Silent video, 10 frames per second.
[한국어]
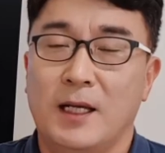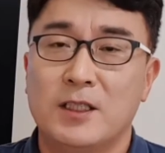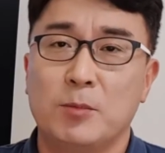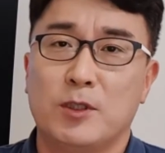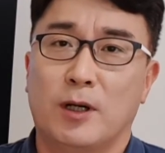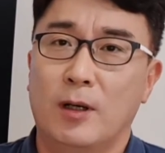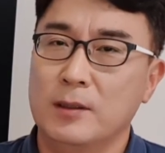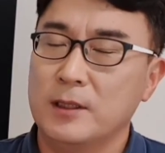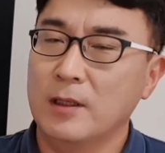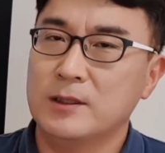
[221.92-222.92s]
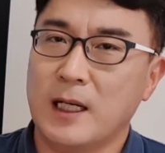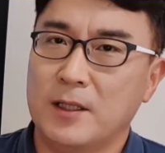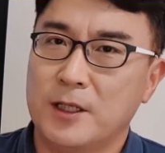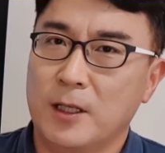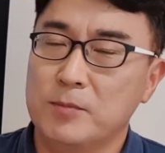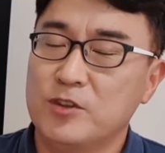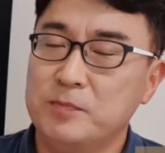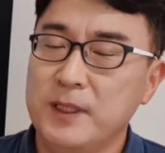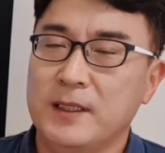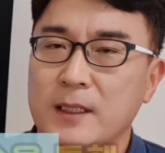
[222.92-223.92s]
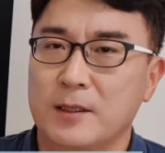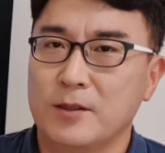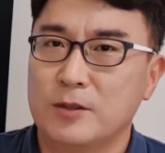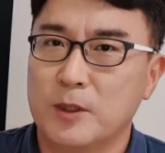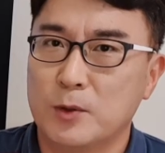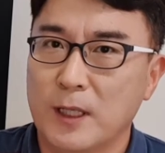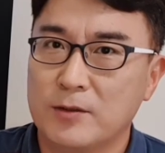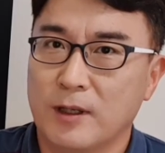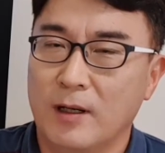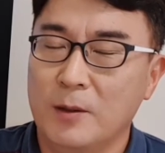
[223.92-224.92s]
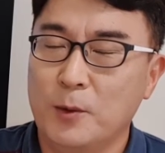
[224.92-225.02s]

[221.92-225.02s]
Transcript: 이제부터 영작 겸 스피킹 연습을 통해서